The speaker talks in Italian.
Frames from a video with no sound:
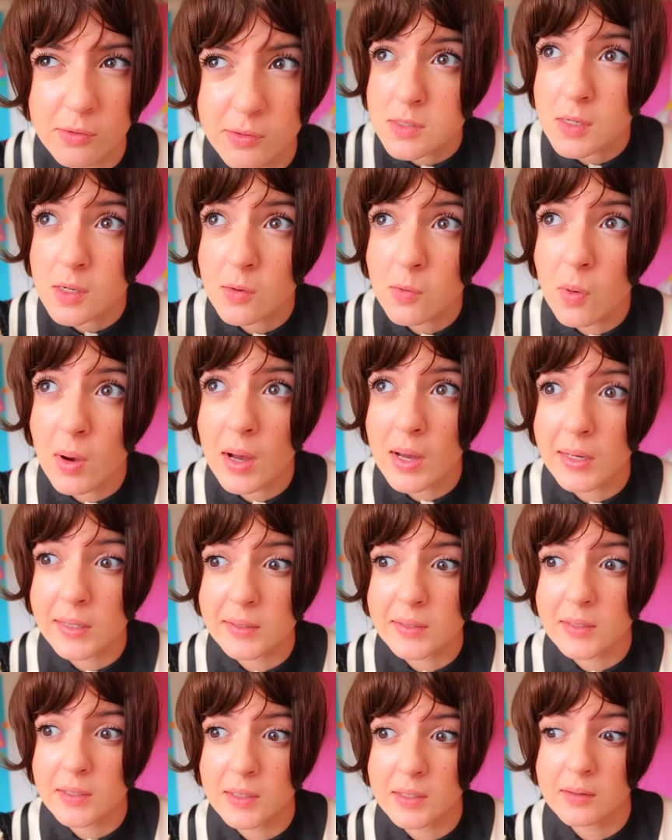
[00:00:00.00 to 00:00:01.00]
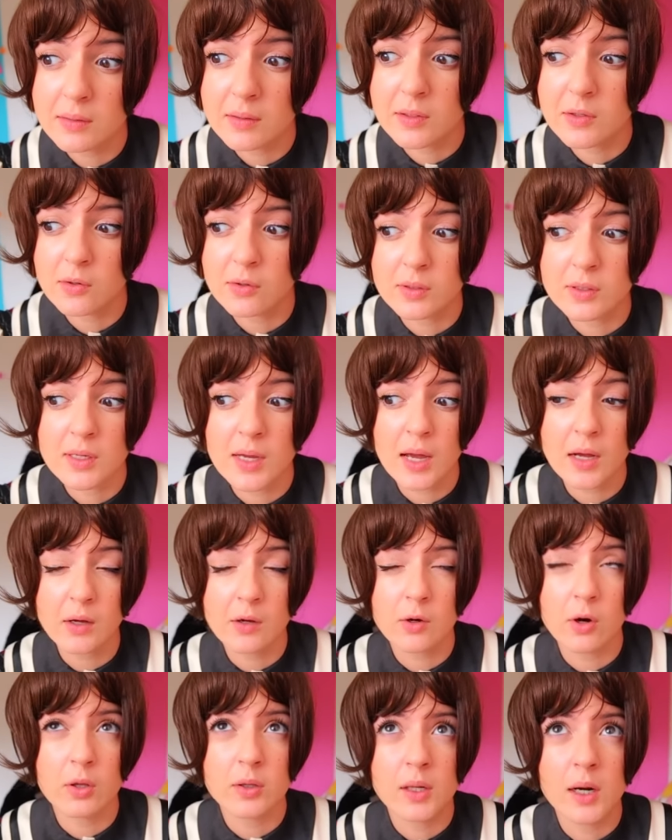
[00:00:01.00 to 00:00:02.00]
Se guardi in ogni
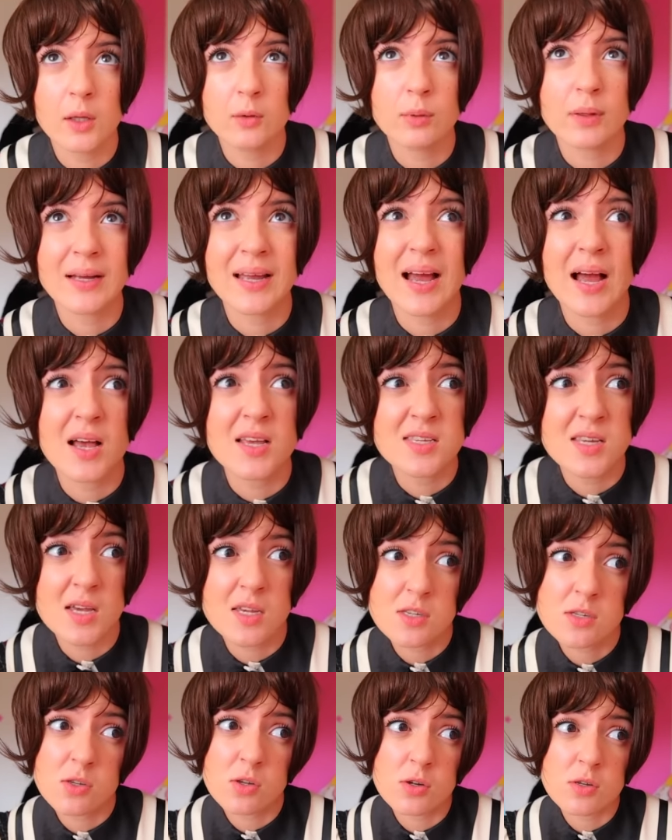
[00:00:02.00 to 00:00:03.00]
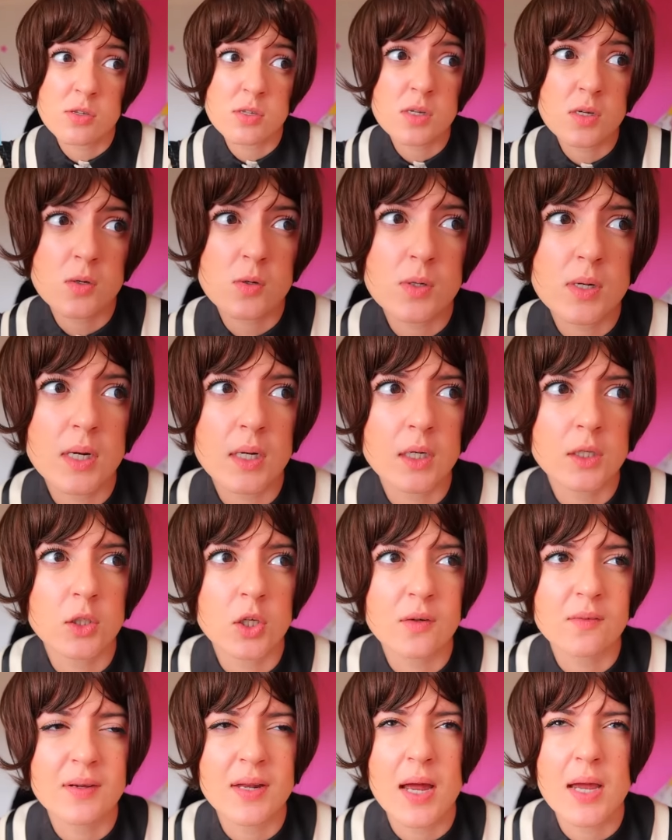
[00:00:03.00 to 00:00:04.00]
angolo della tua casa, sono sicura che
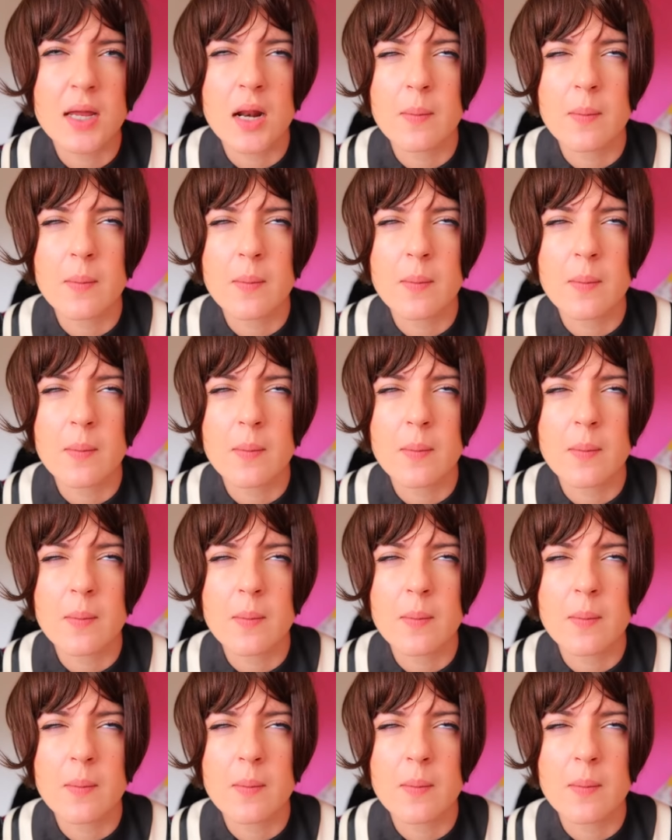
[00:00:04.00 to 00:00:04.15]
troverai